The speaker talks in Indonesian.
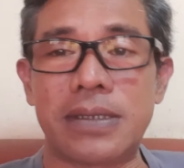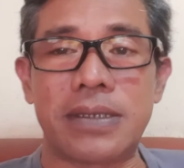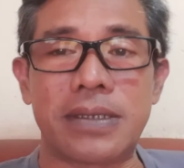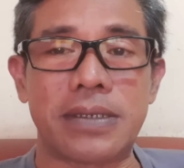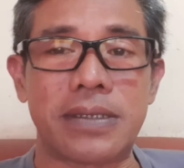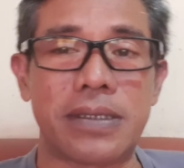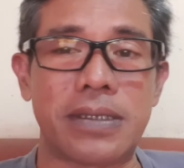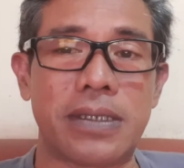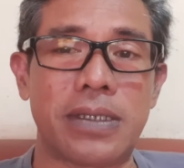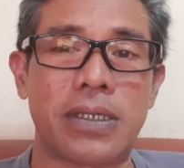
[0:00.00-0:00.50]

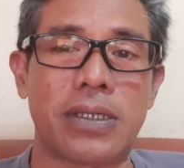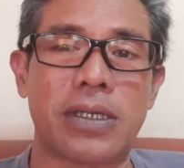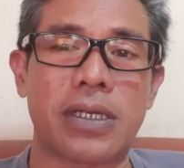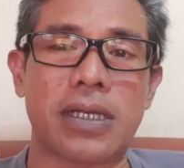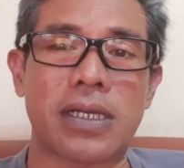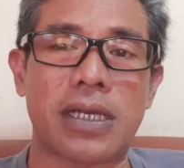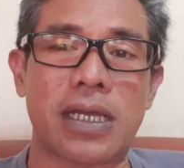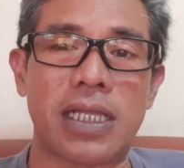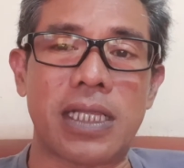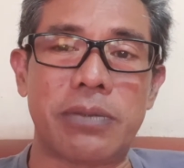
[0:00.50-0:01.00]
Uh,
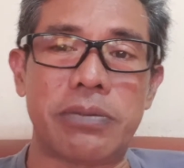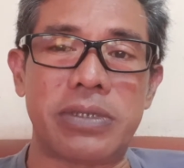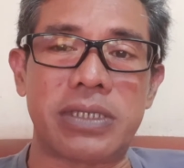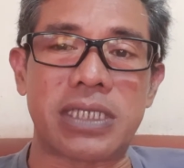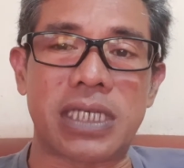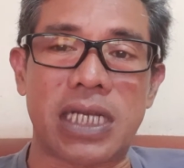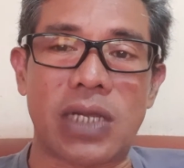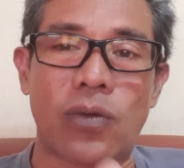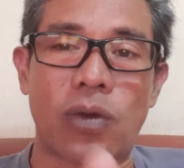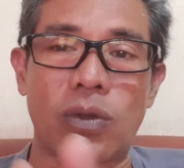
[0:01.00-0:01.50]
kalau
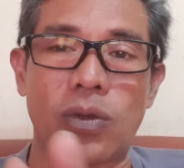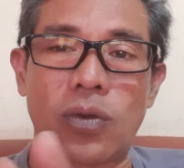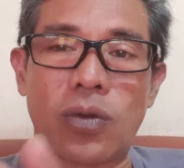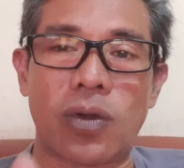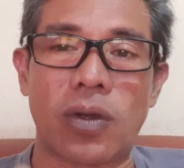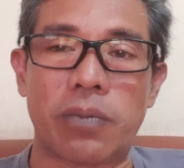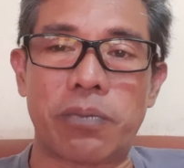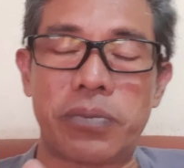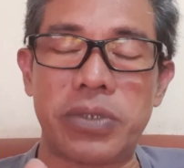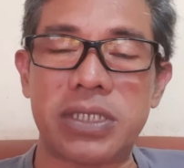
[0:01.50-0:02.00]
bicara warung
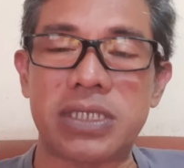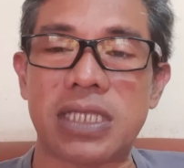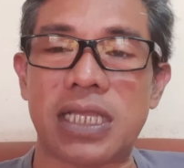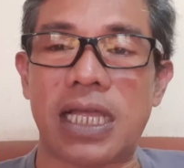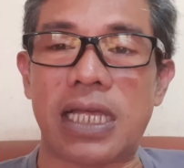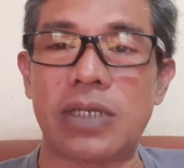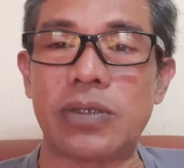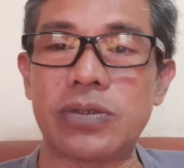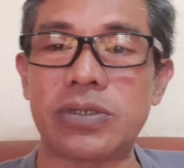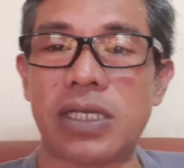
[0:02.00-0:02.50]
kopi
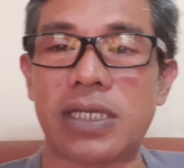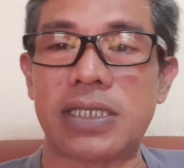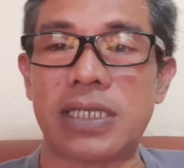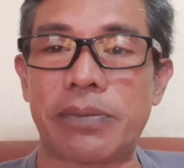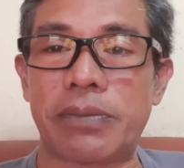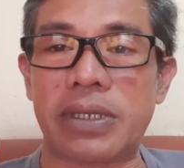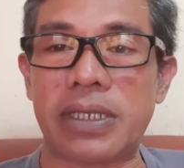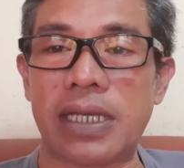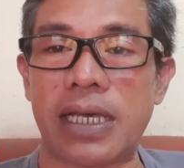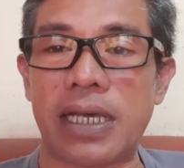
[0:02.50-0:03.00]
selalu saja
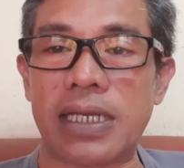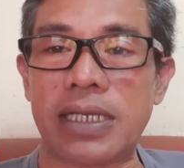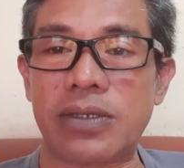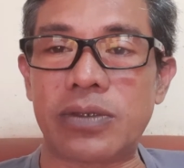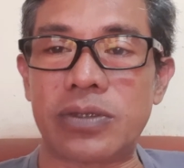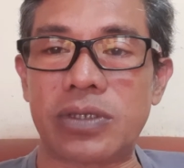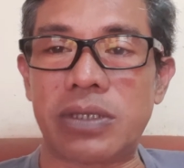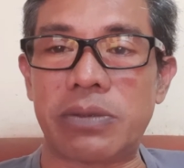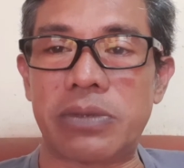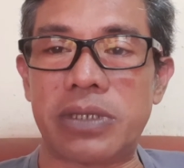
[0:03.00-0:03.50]
menarik
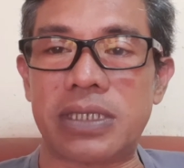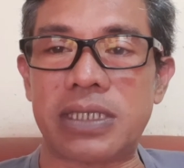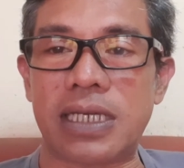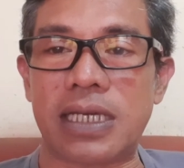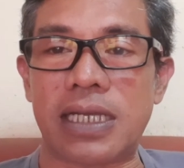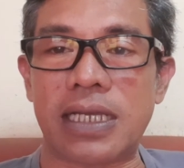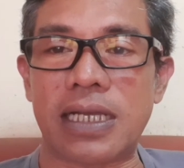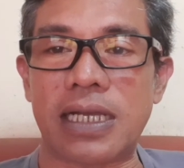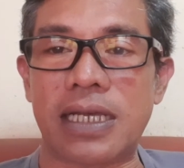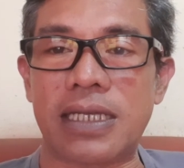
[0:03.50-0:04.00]
untuk
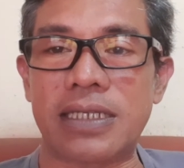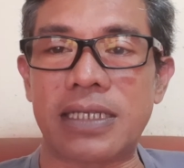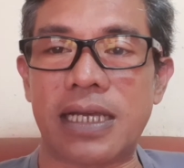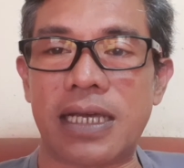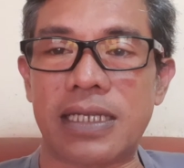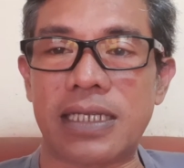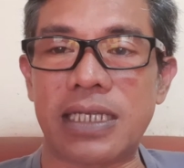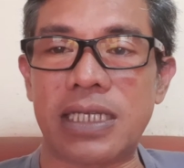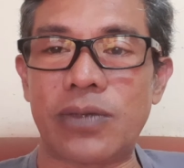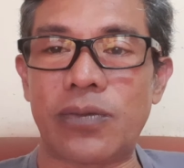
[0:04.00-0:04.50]
dibicarakan
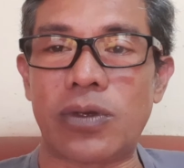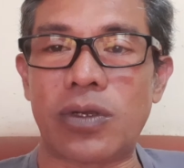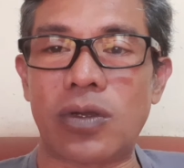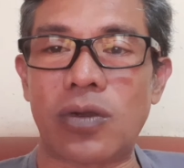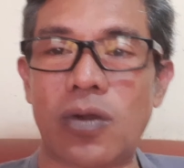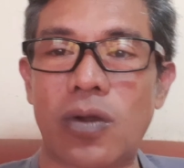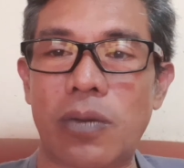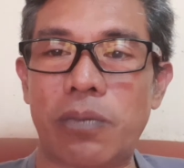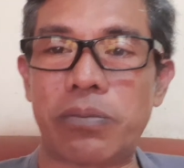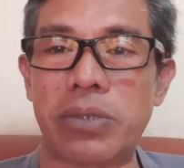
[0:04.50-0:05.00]
karena di warung
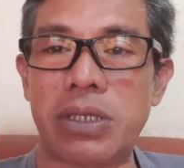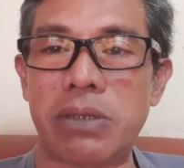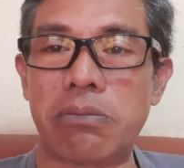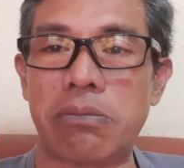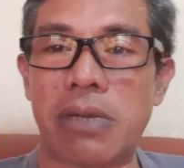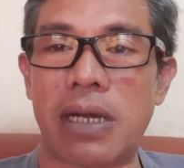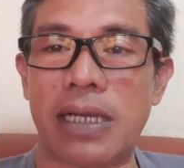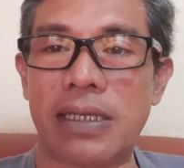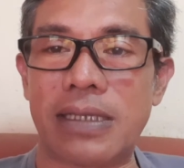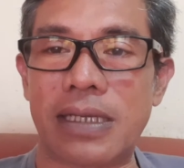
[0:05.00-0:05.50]
kopi
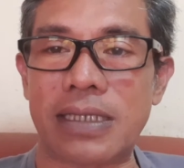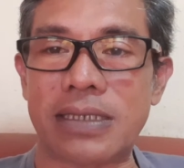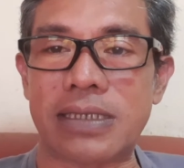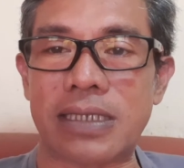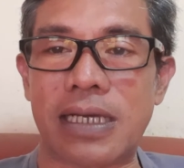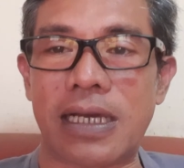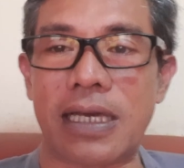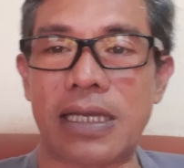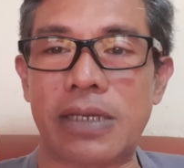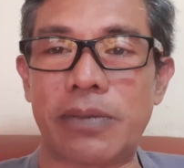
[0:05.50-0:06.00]
banyak
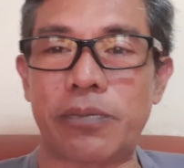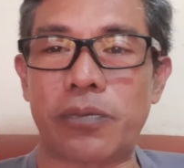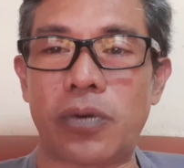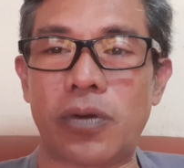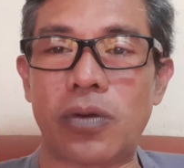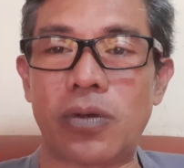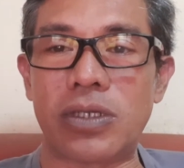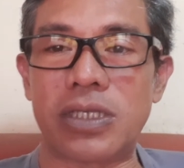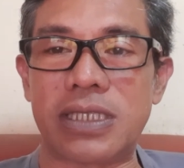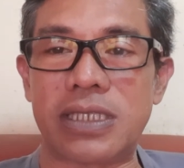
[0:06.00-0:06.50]
sekali
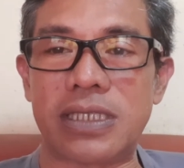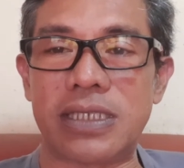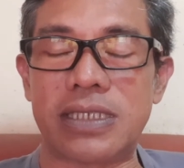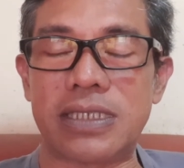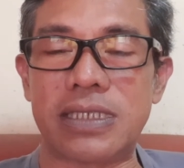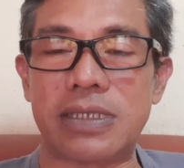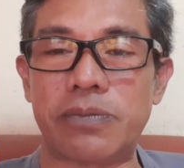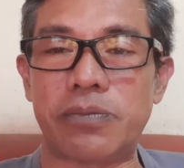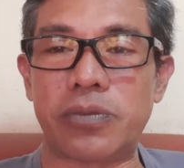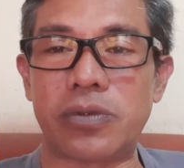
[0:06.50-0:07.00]

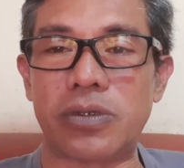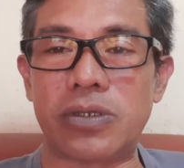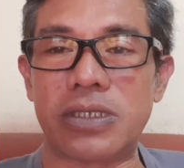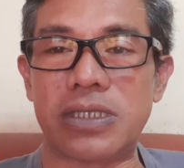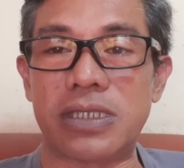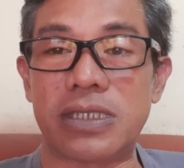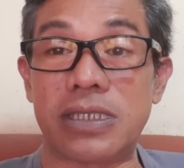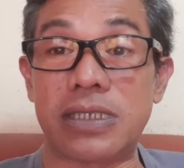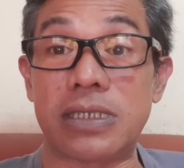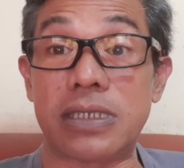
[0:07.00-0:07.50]

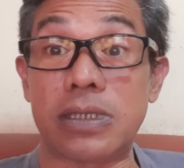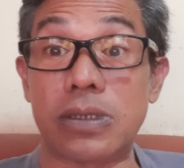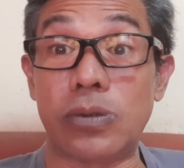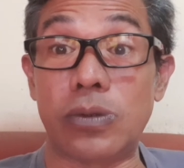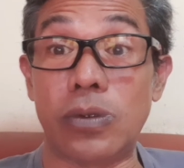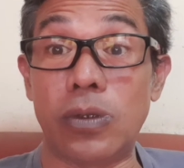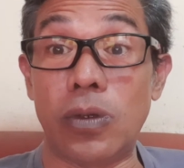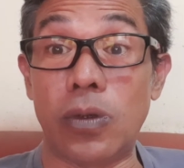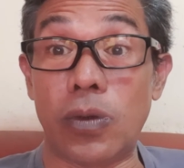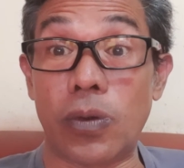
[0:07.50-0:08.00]

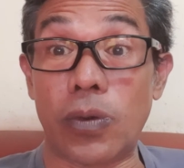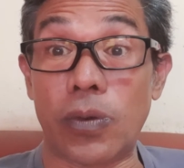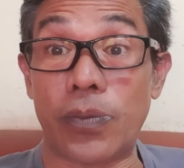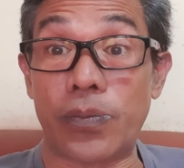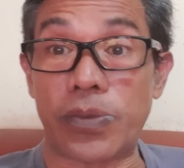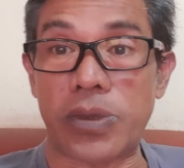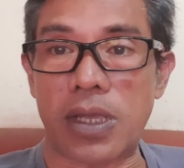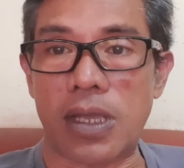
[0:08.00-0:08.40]
politisi-politisi ulung.